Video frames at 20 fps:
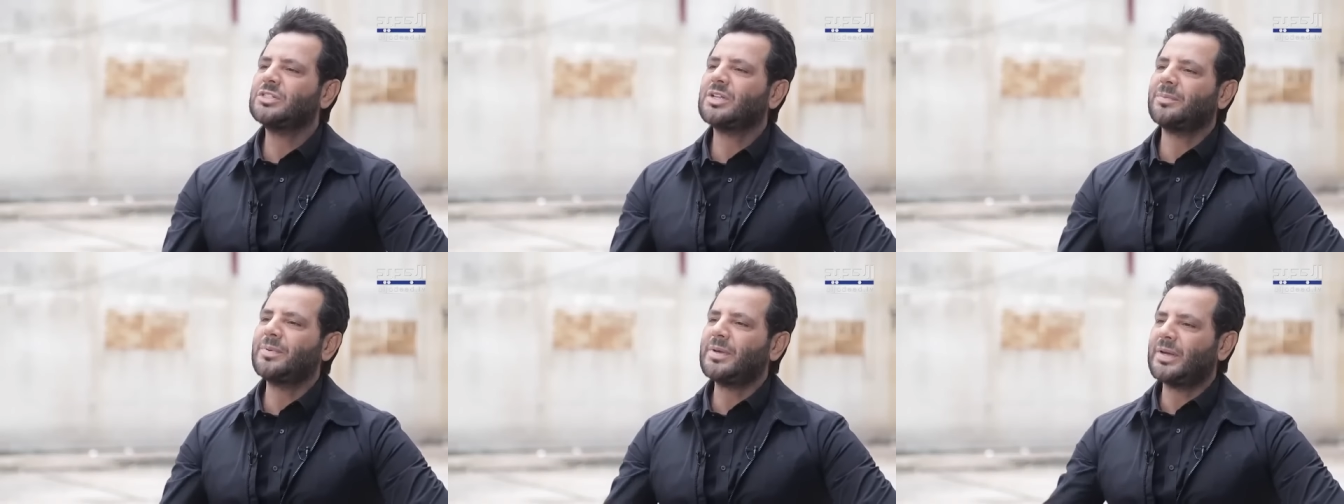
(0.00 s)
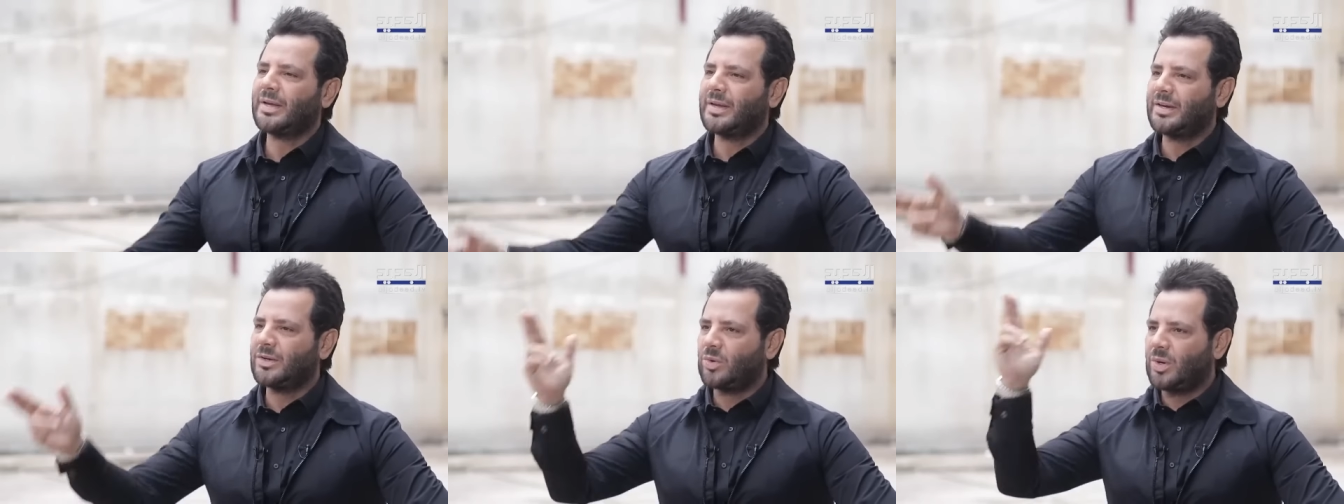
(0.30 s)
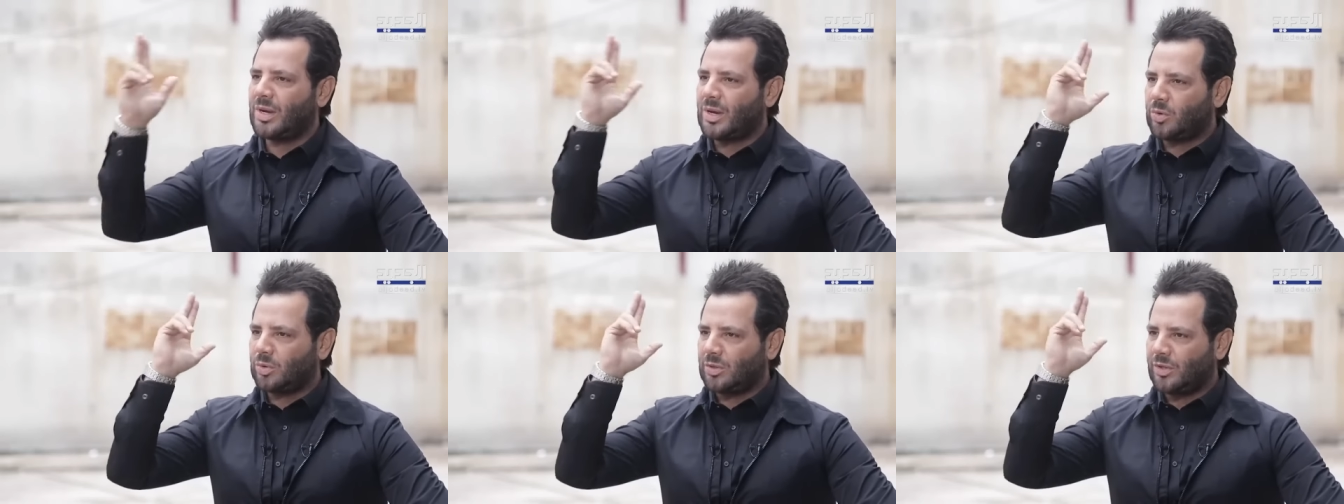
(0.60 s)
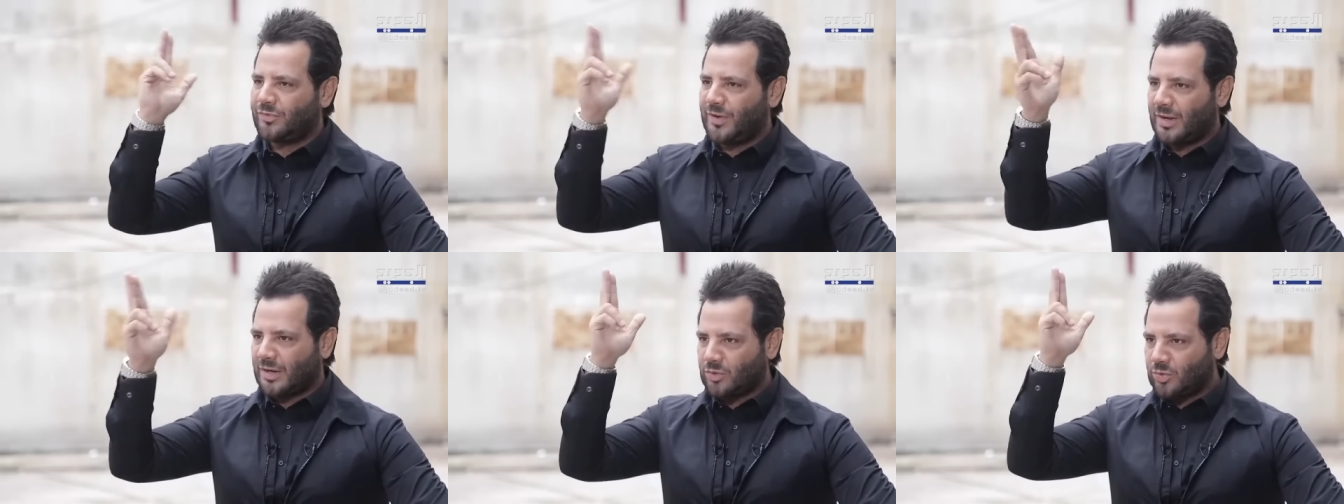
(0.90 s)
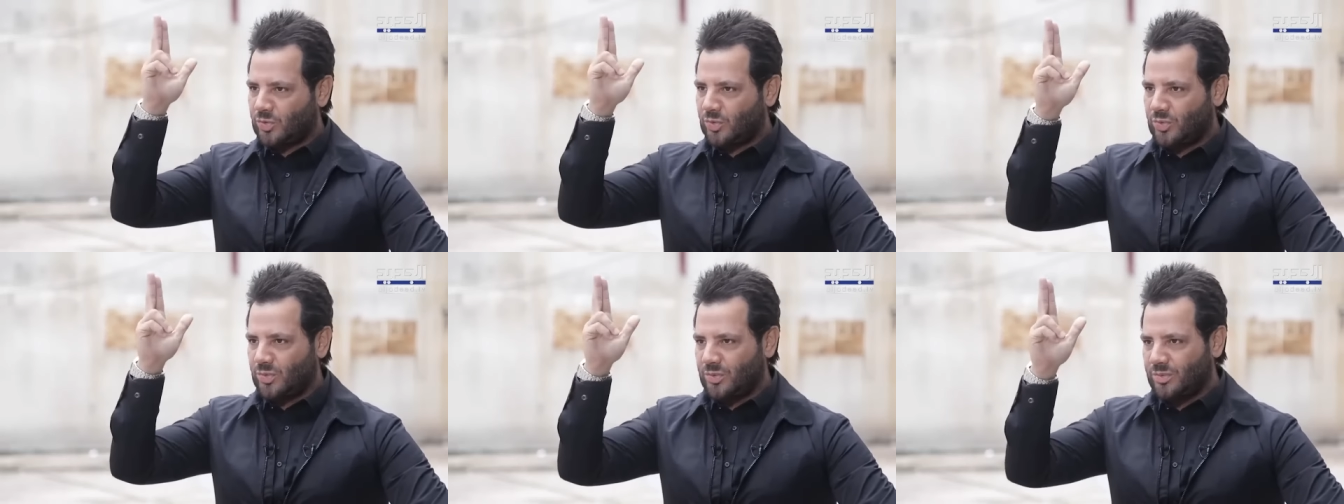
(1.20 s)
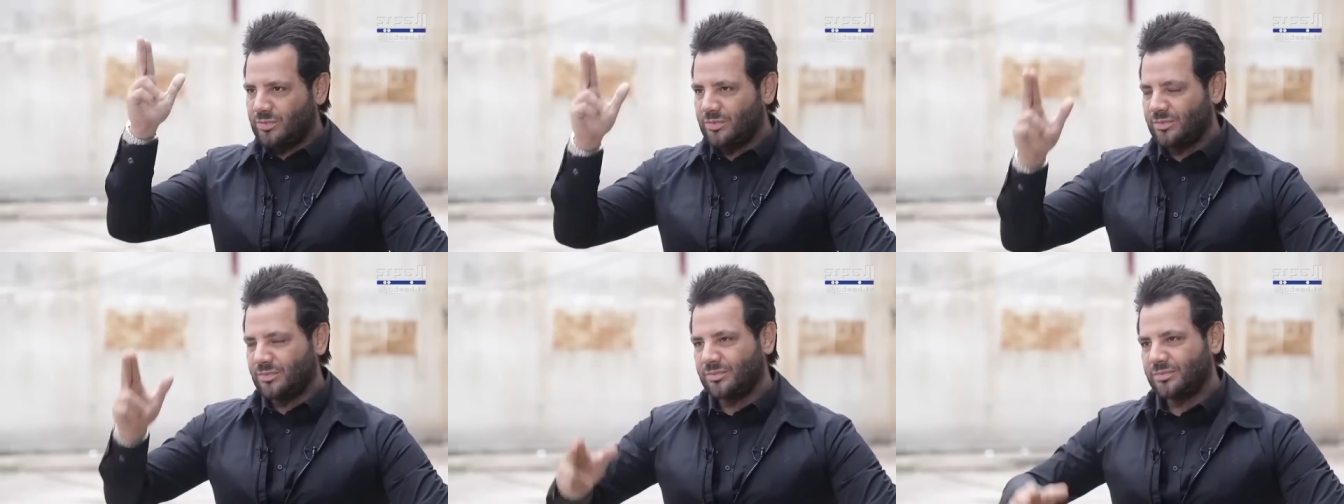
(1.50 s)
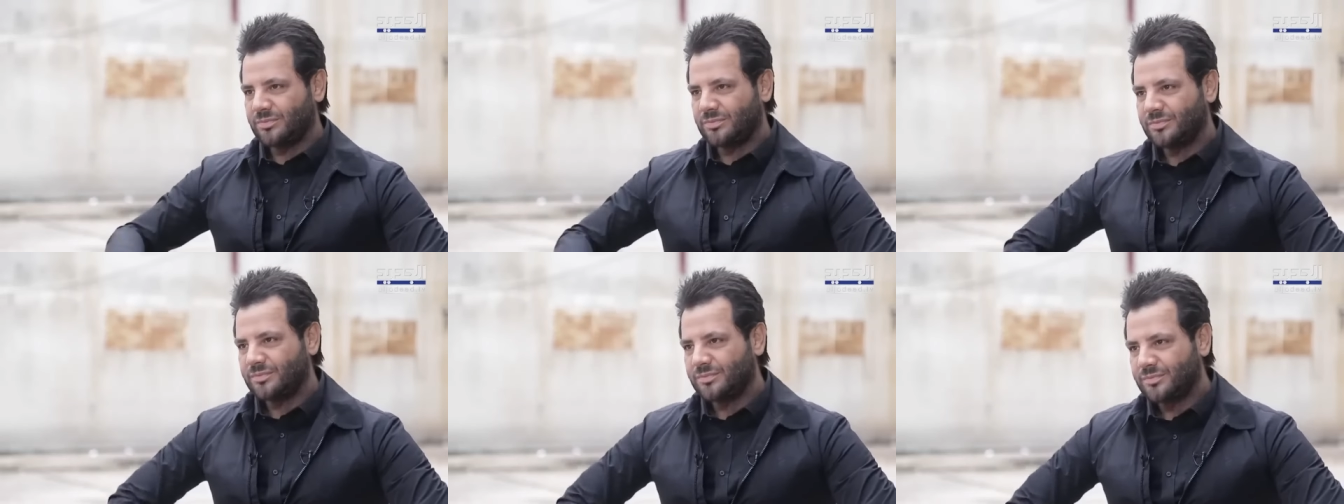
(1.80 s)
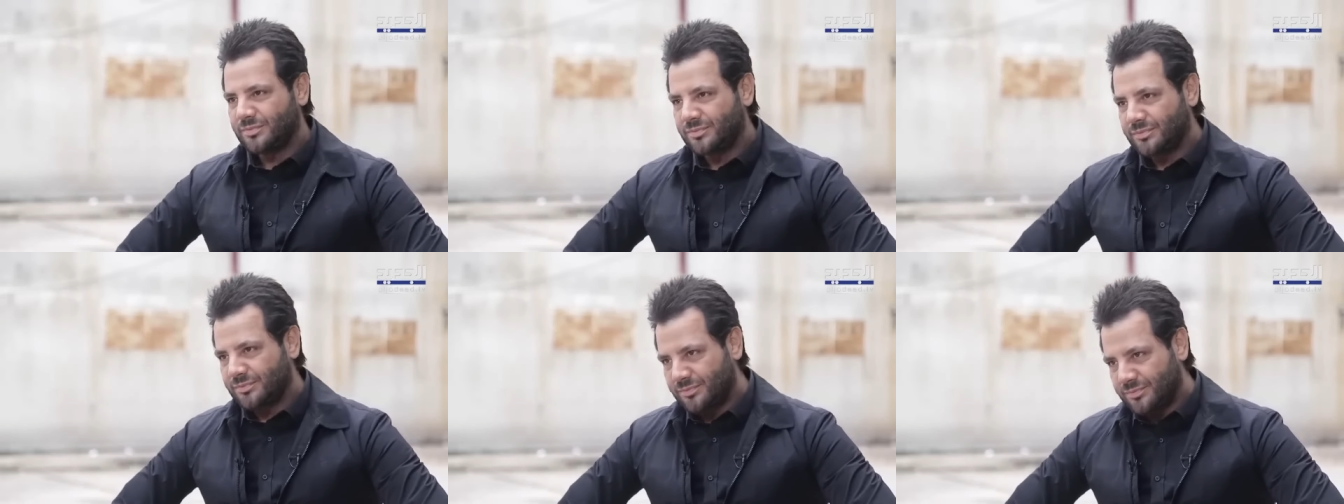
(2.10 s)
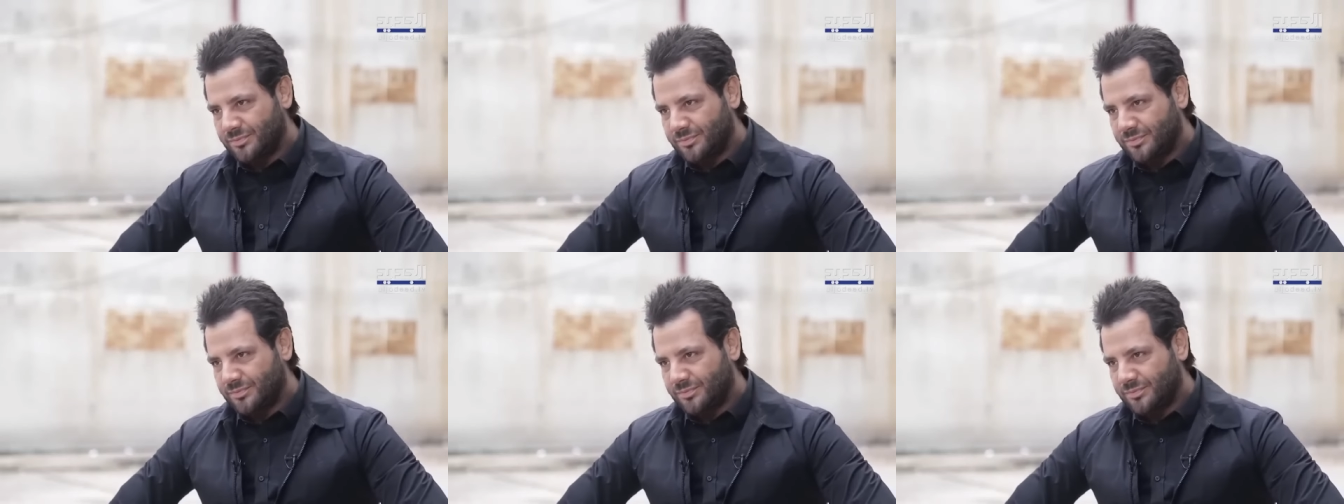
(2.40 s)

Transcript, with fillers: طبيعي انه اخذ الفرد و... لا